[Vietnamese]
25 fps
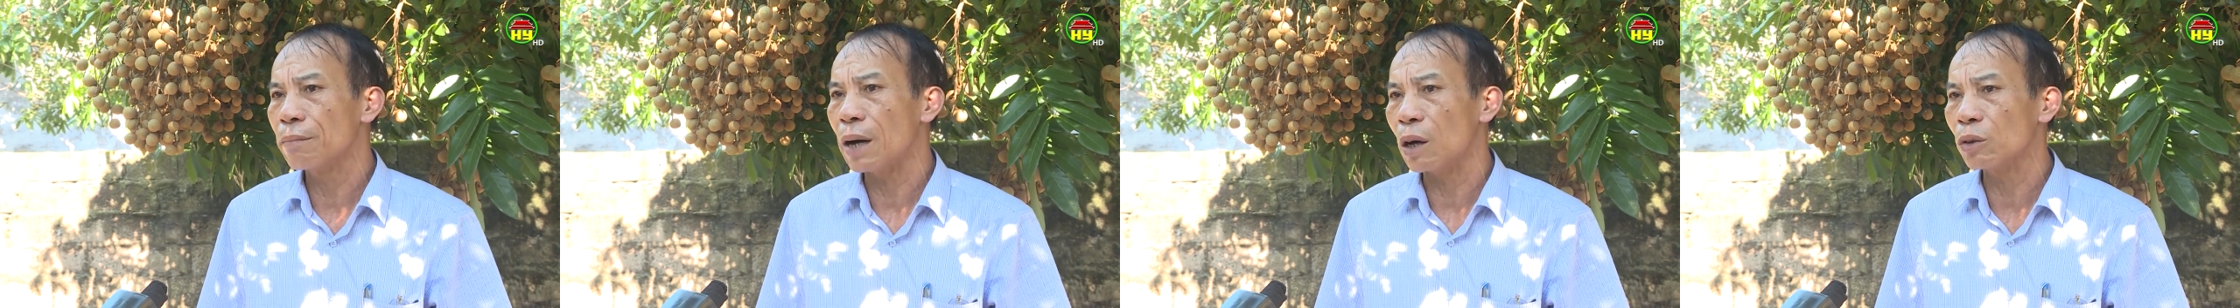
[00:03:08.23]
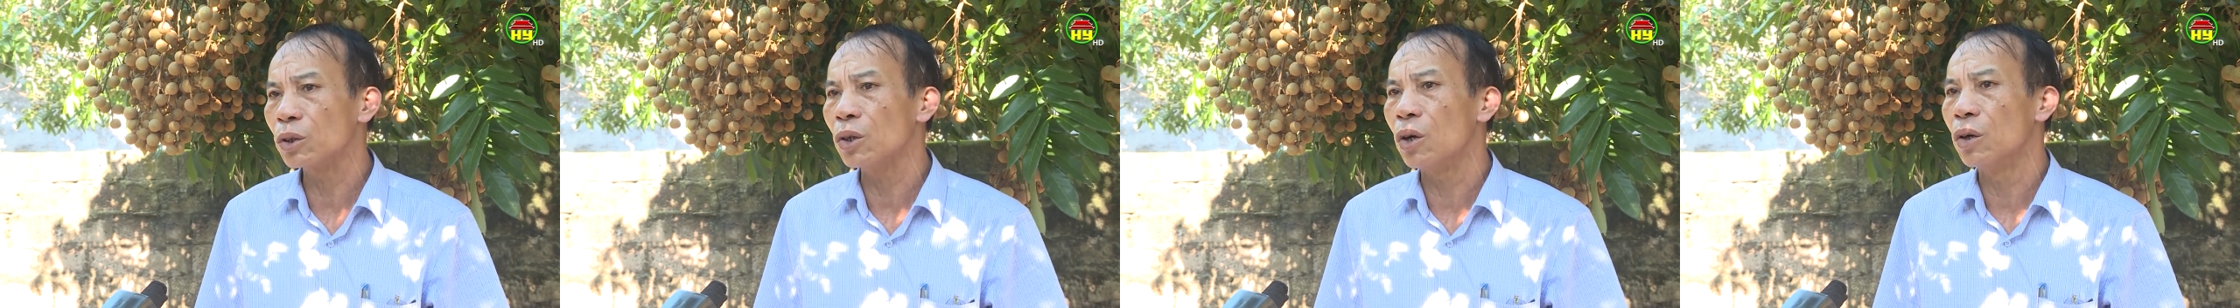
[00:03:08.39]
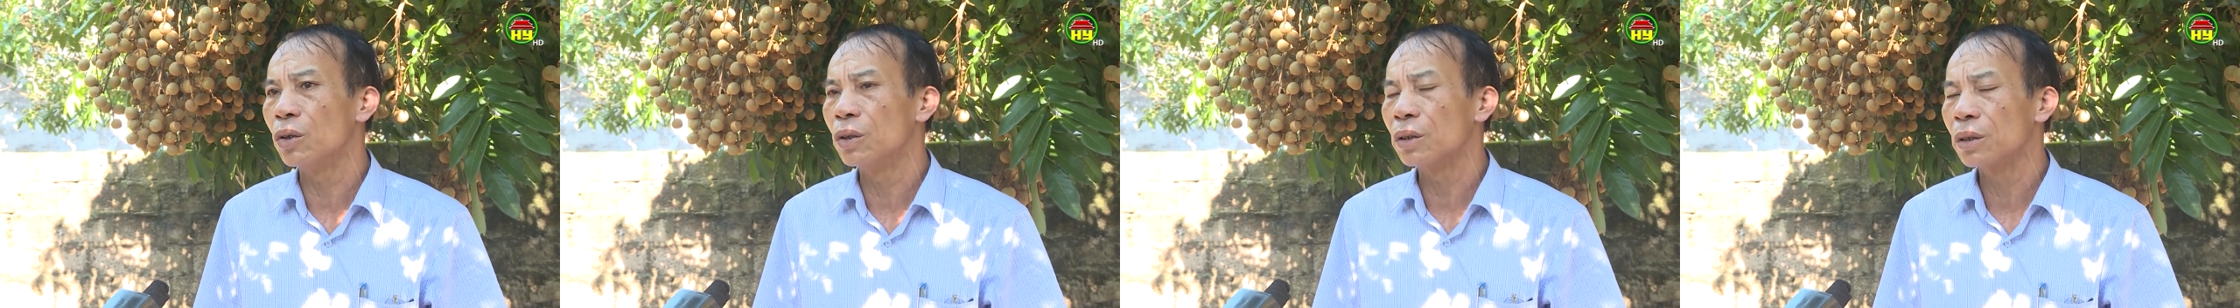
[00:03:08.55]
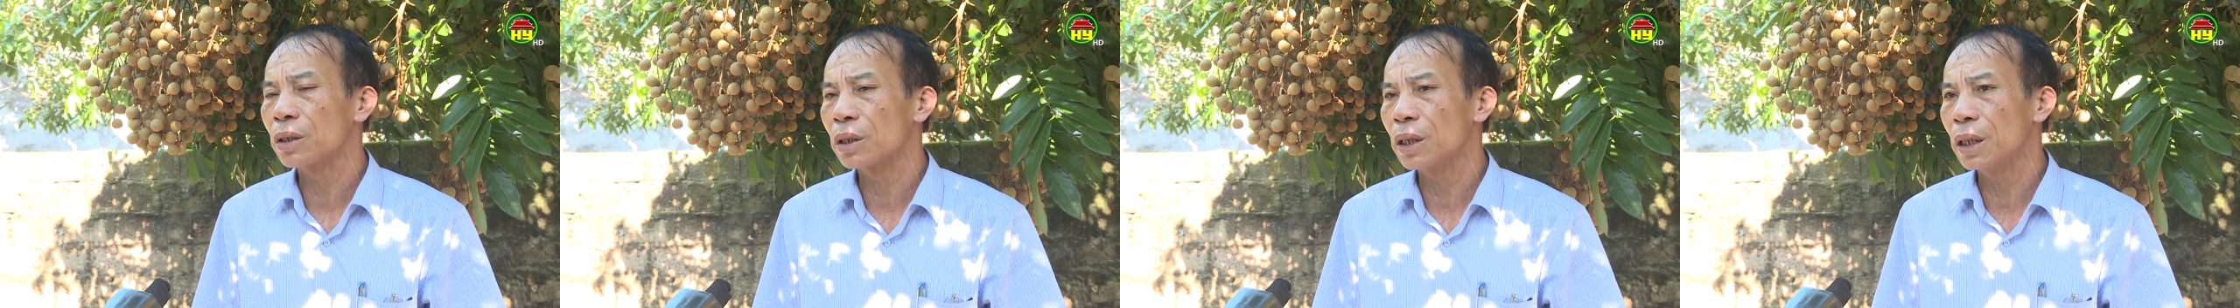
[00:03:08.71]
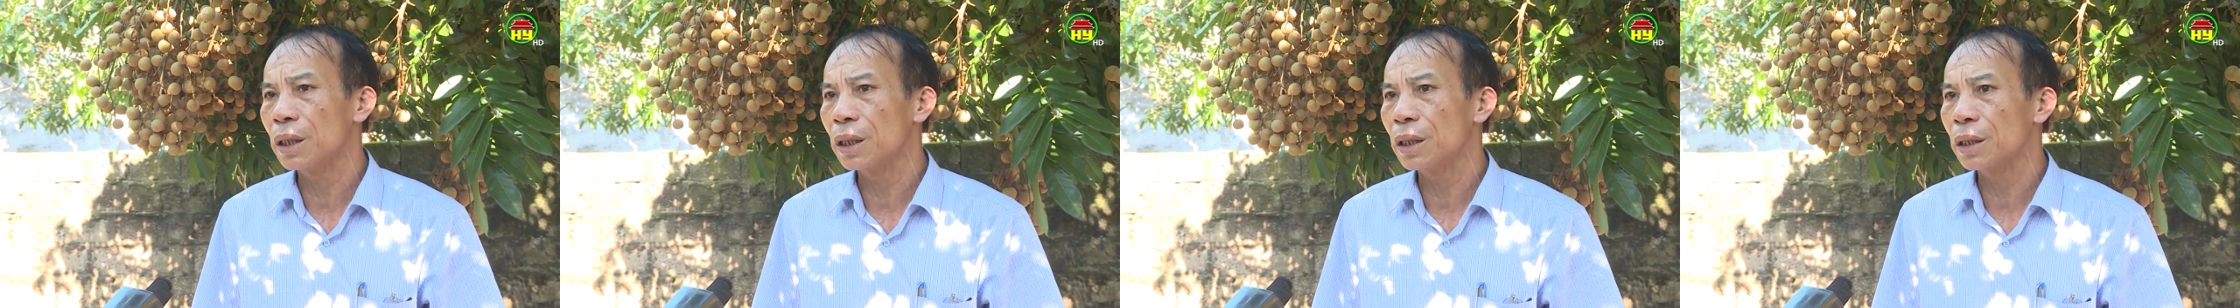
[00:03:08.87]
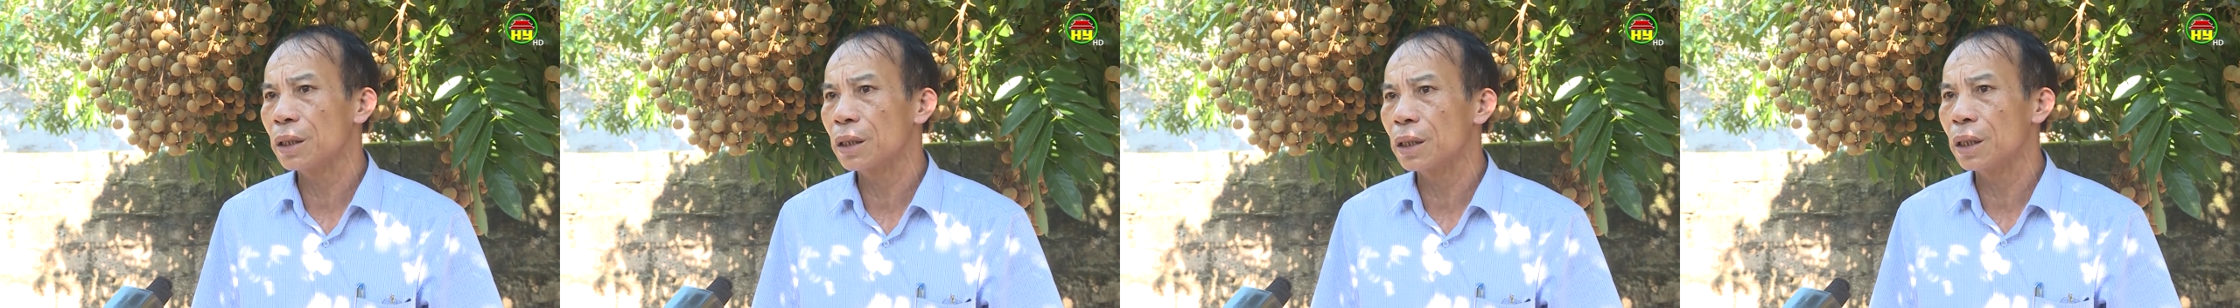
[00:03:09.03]
bảo tồn
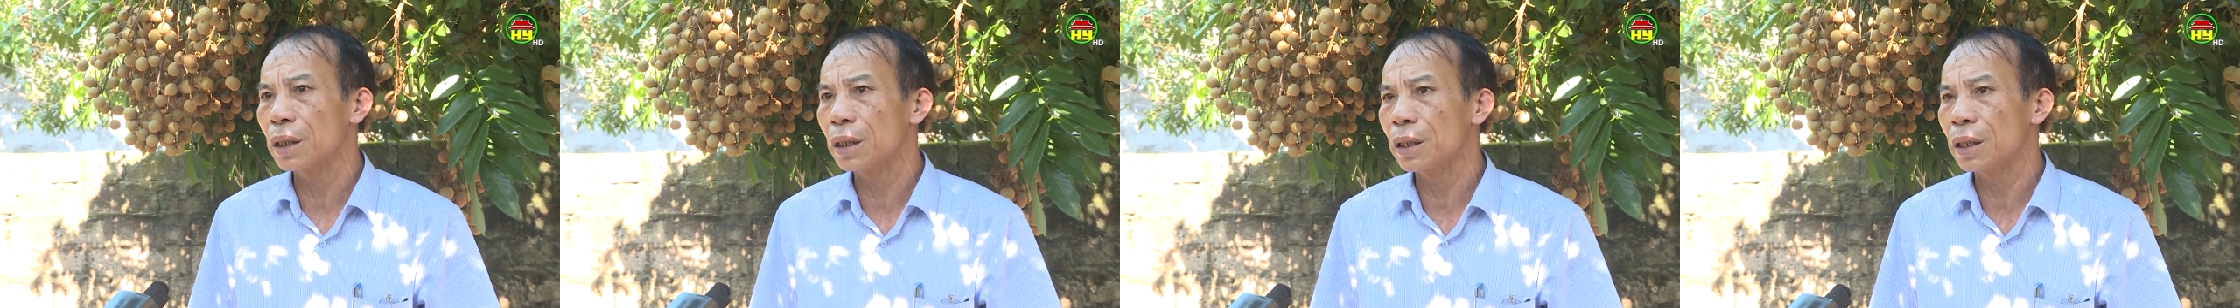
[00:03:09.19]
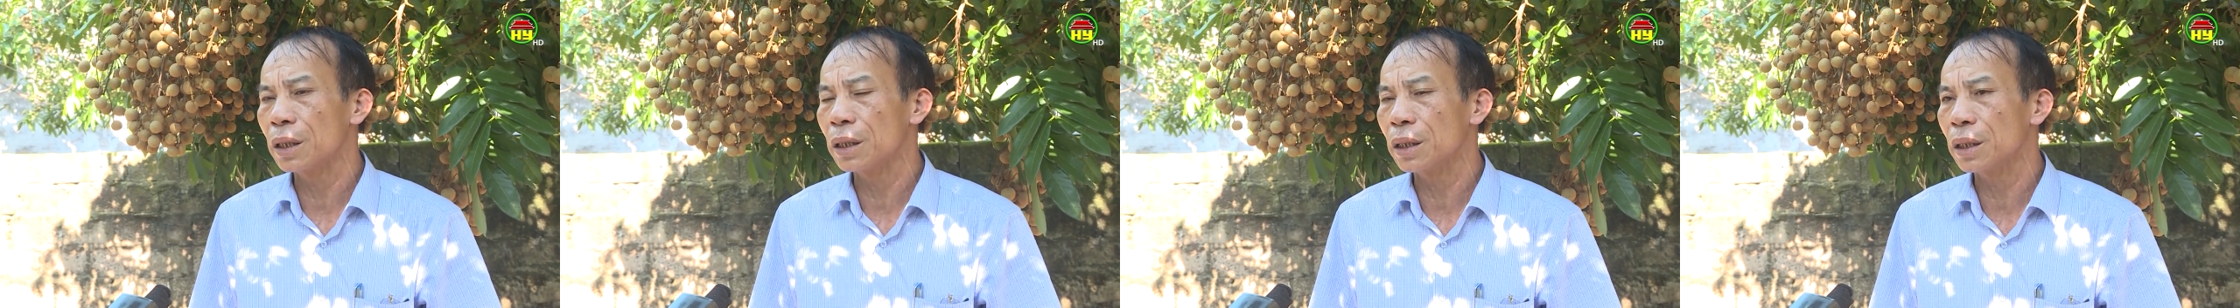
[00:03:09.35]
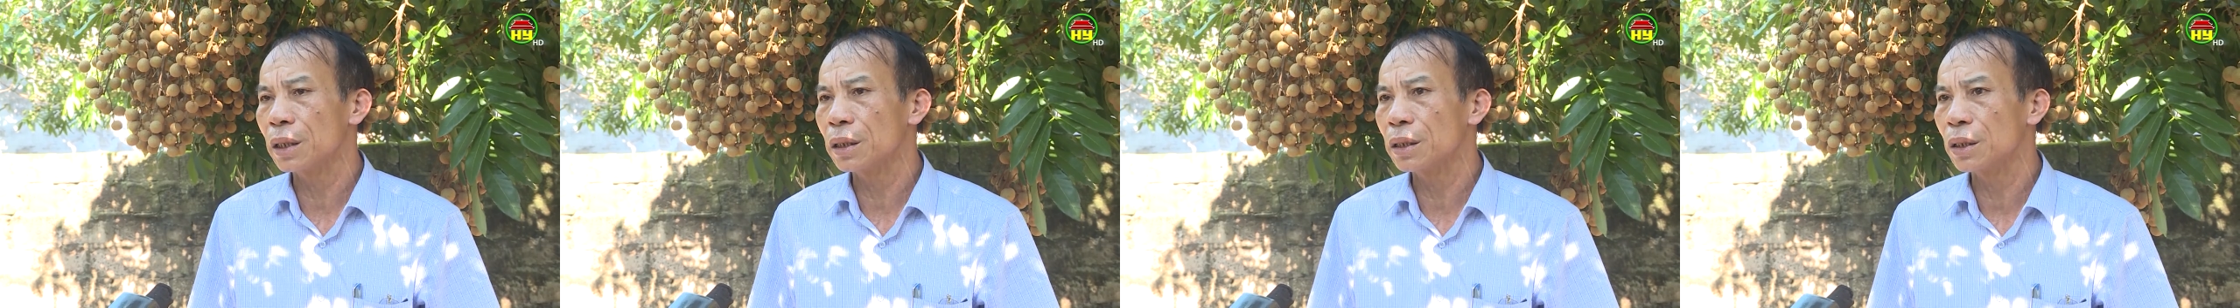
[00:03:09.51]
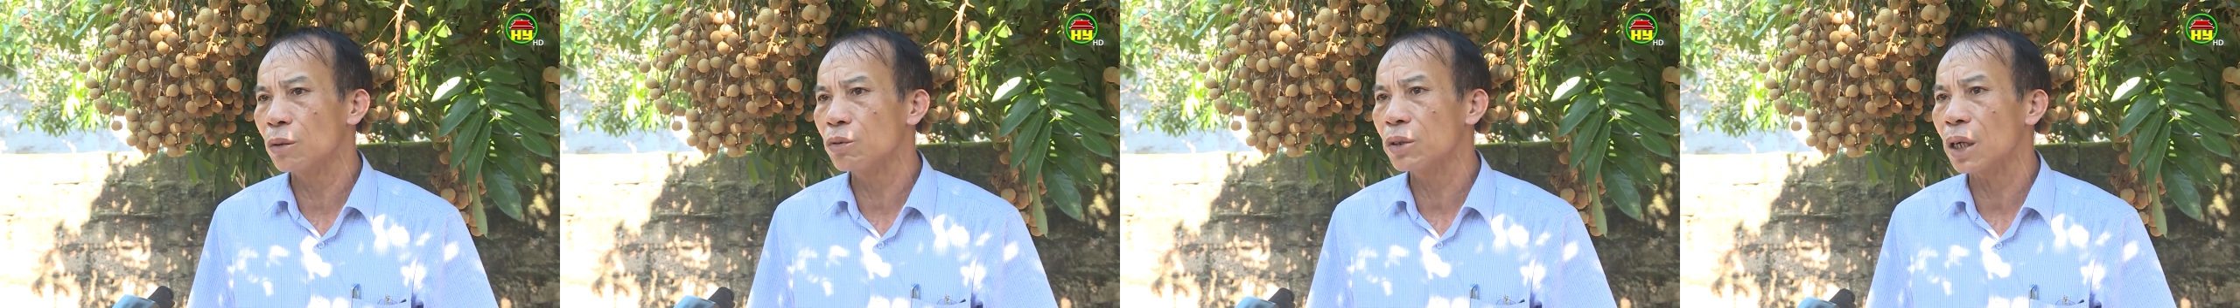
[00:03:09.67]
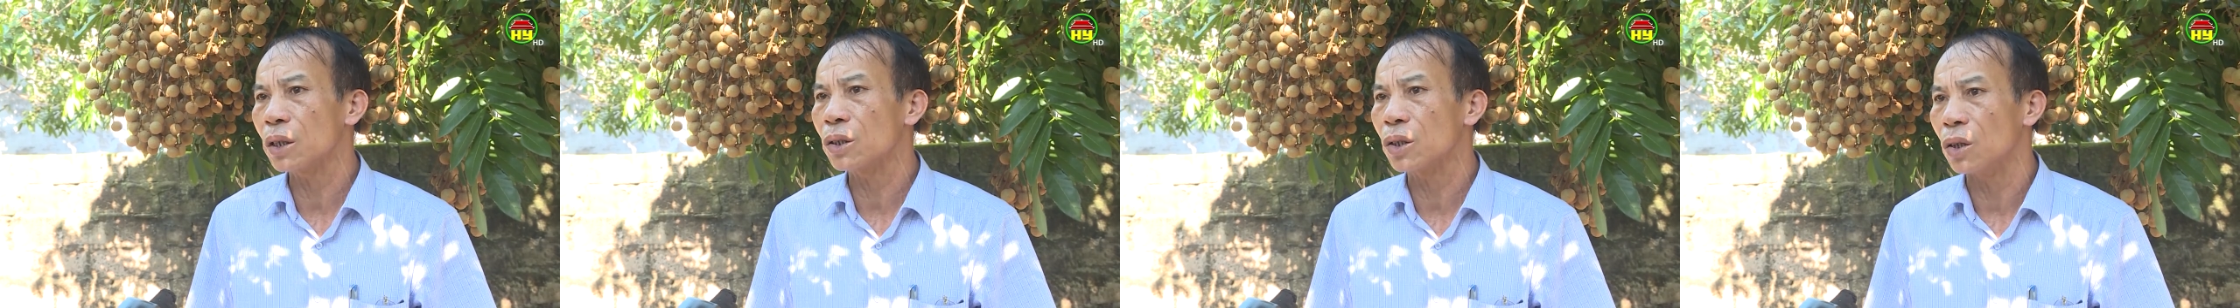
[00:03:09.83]
cái cái cái cái giống nhãn